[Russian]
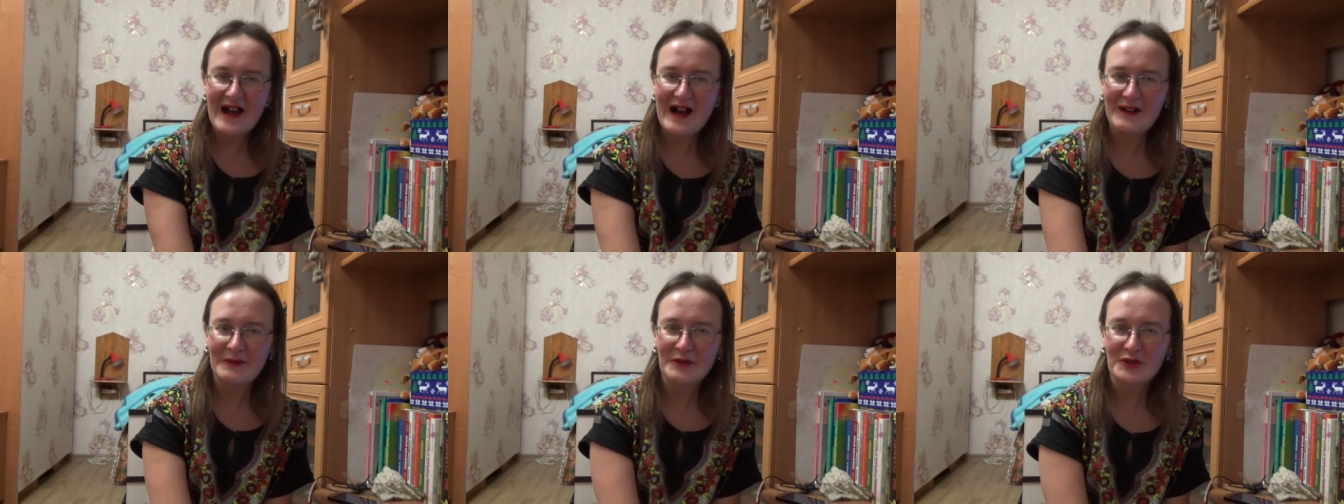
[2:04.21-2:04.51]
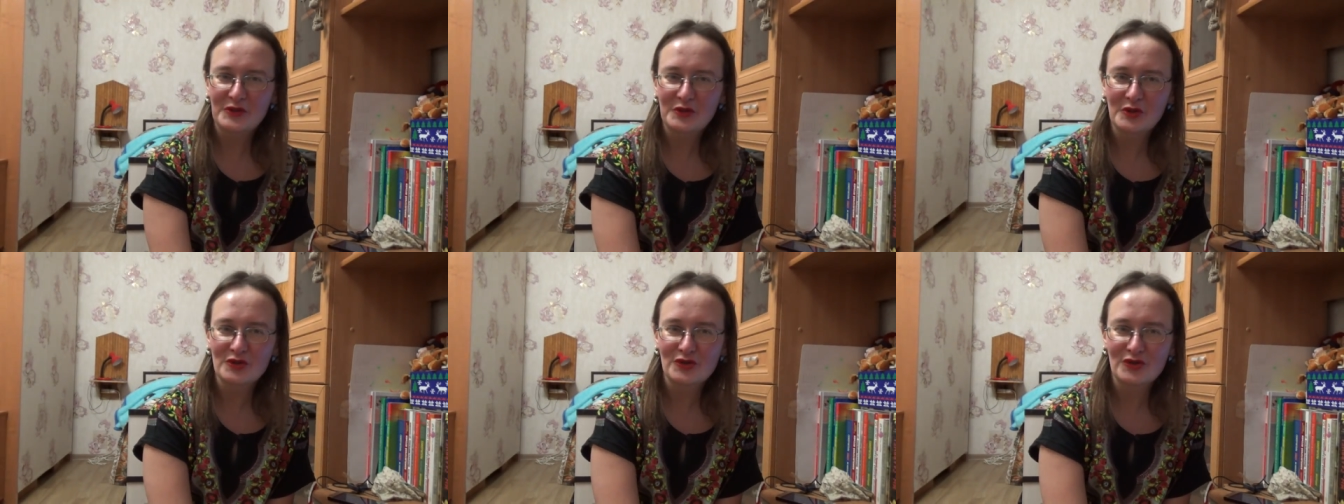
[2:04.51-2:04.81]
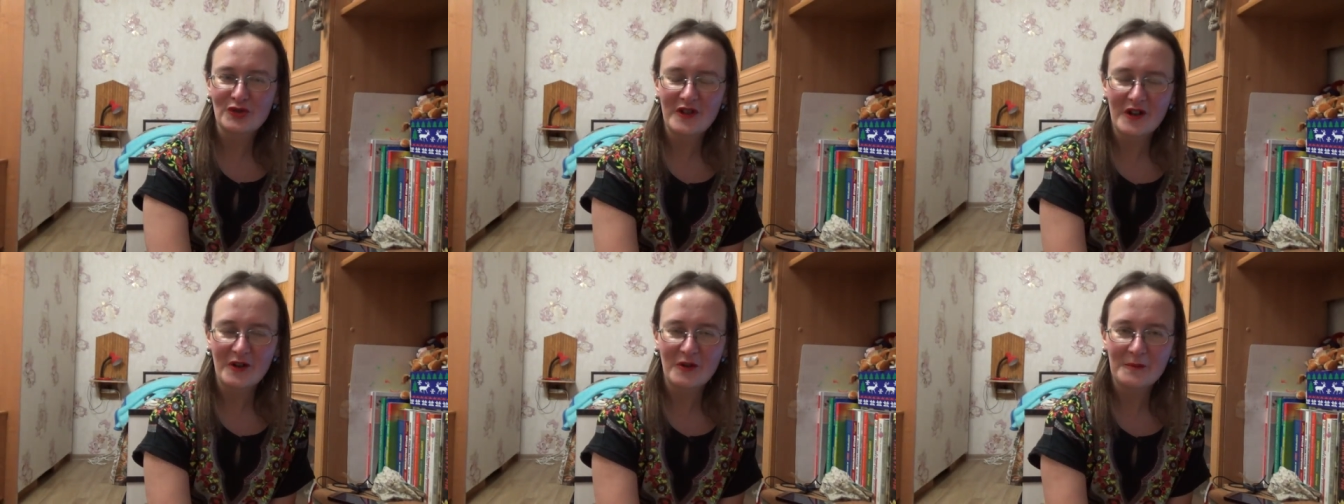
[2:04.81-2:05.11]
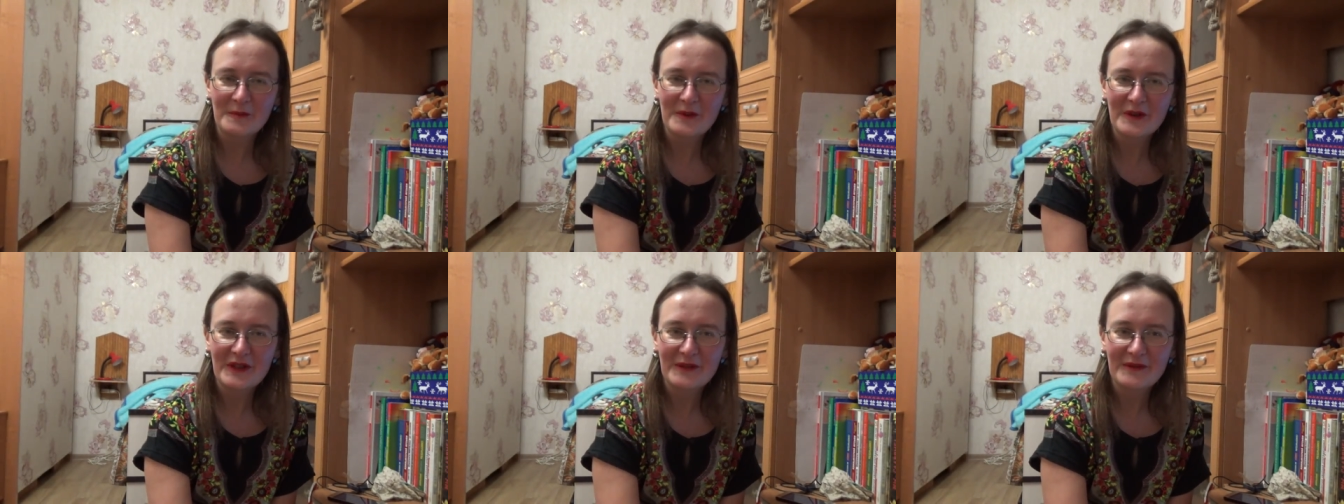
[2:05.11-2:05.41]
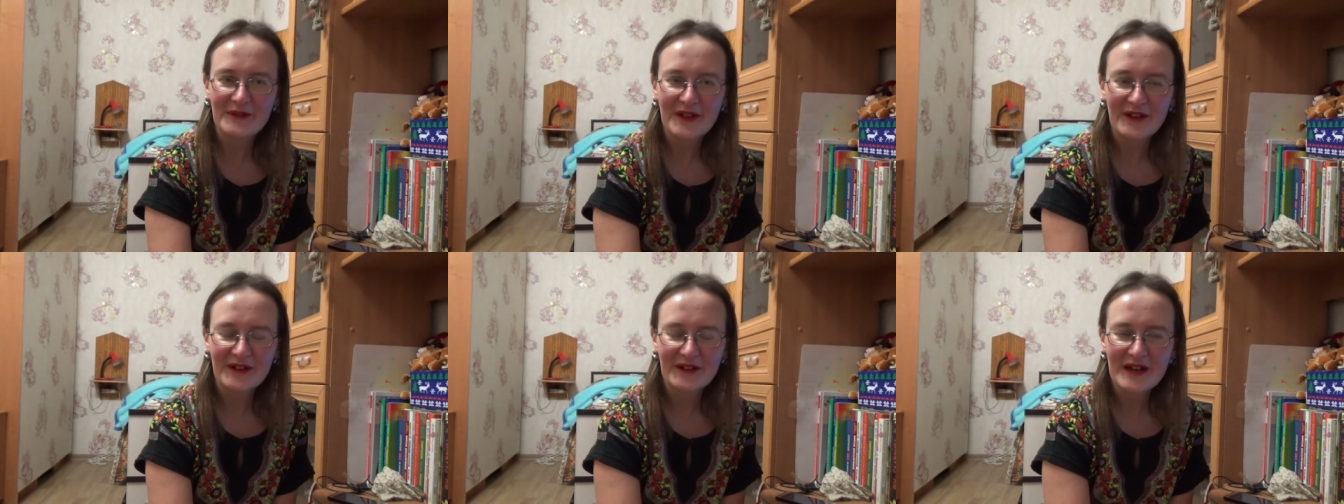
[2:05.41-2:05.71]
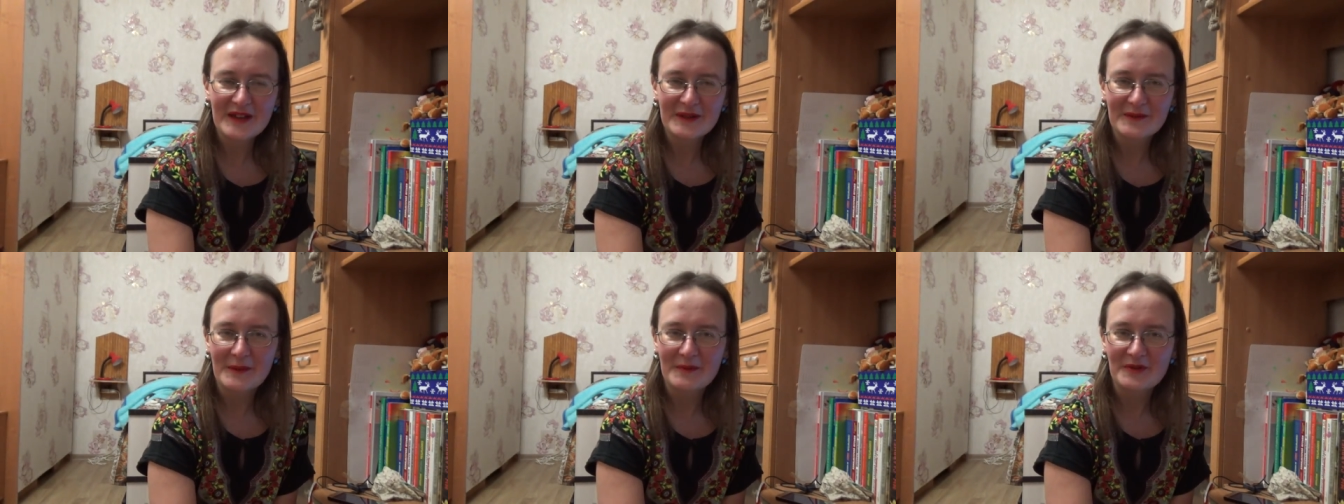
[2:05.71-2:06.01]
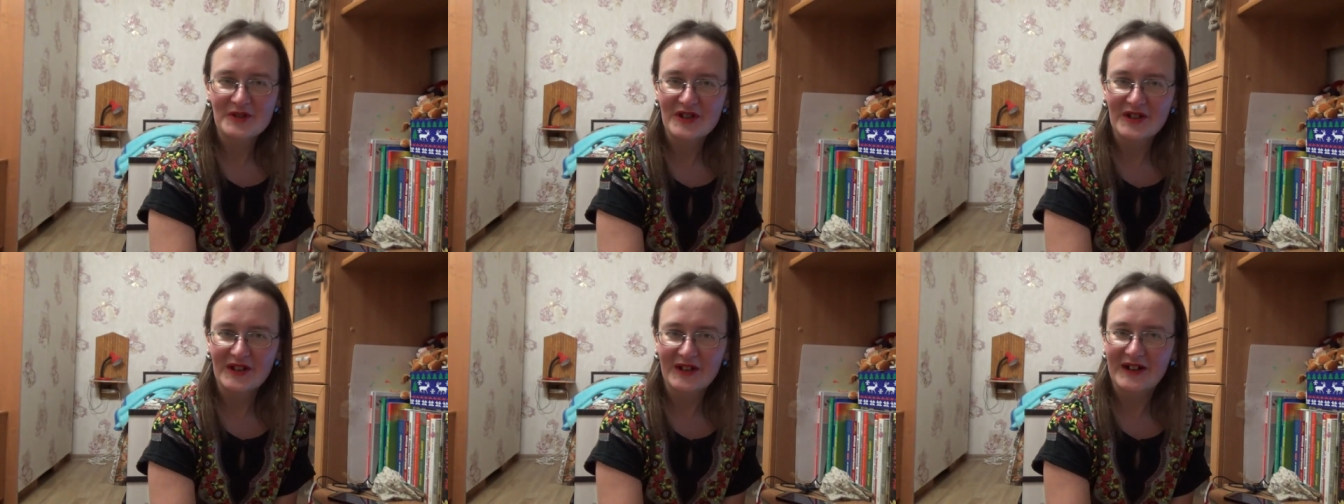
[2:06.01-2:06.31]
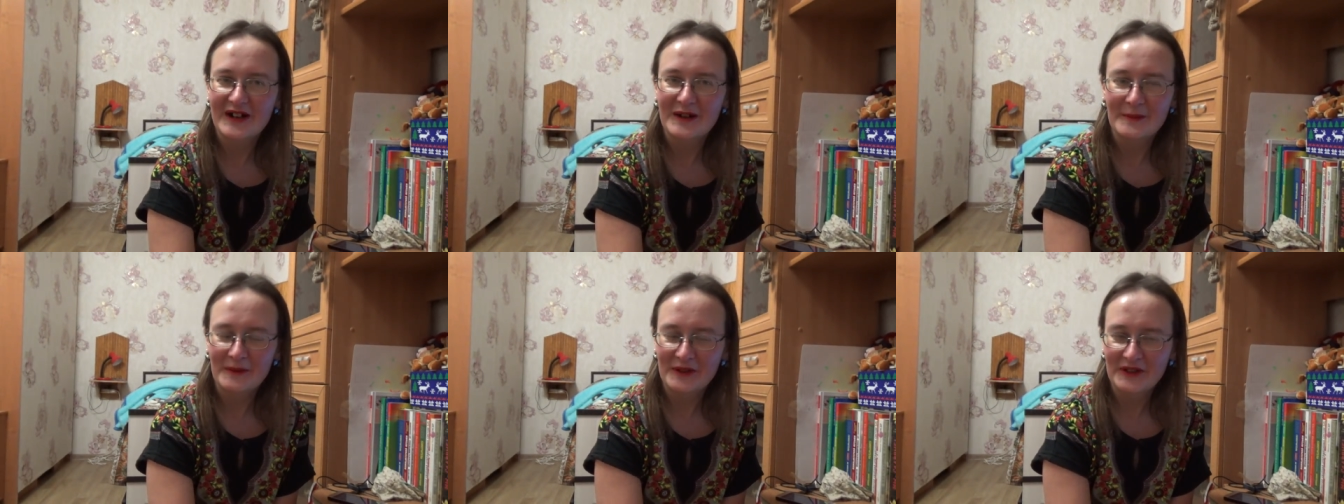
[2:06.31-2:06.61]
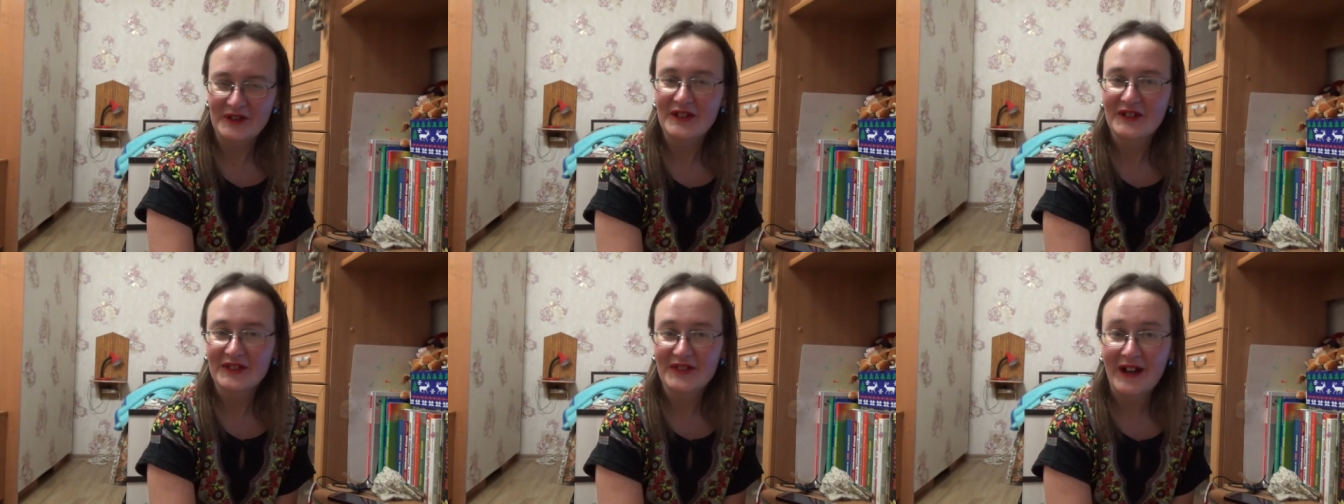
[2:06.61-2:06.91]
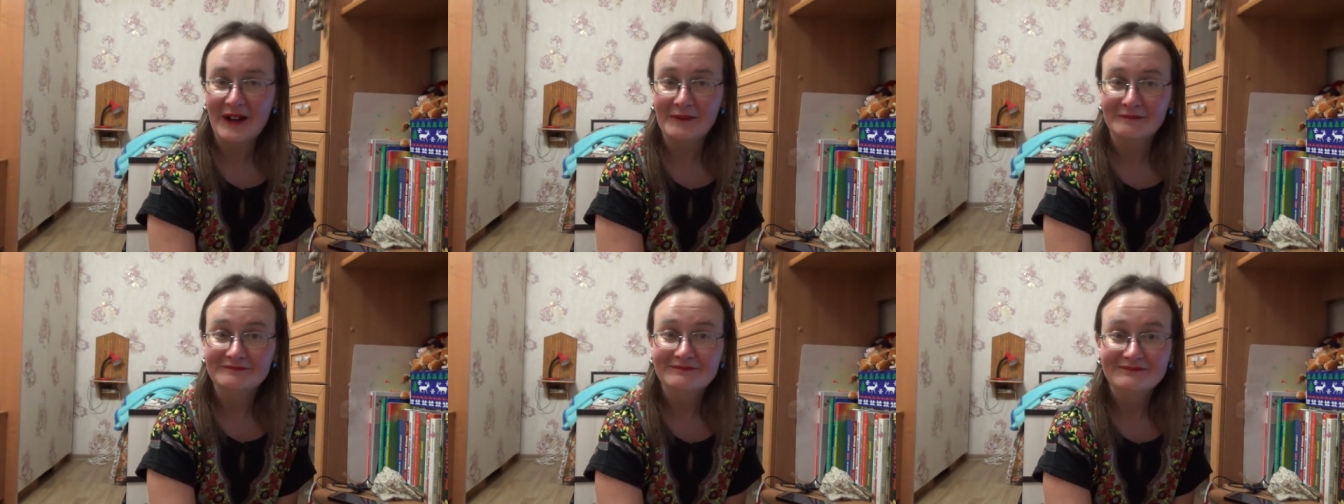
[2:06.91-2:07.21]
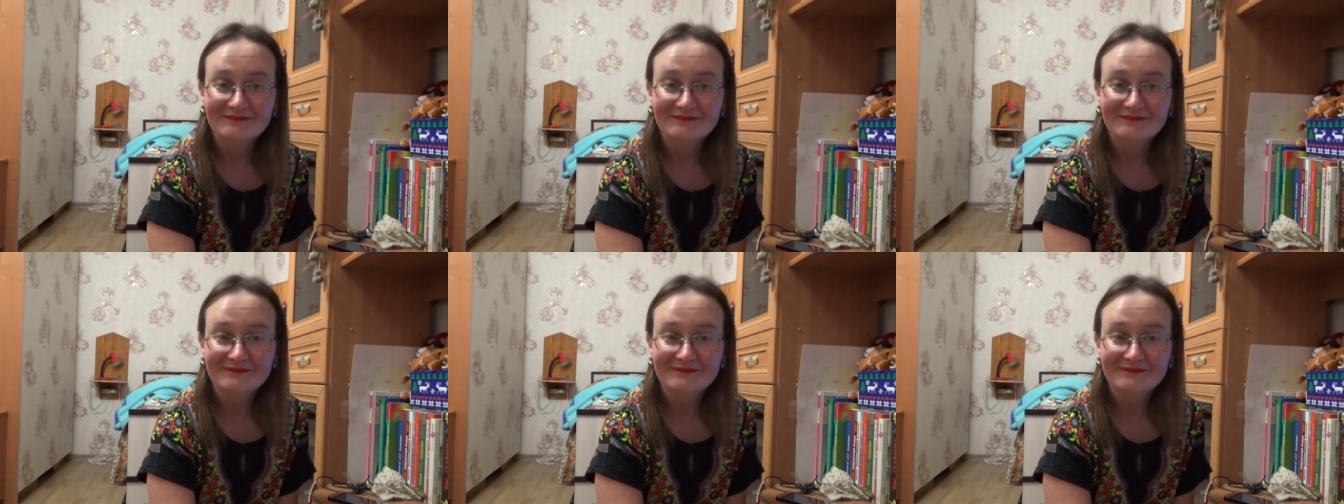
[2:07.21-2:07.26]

А вот то, что я купила виноград, вообще как бы не еда.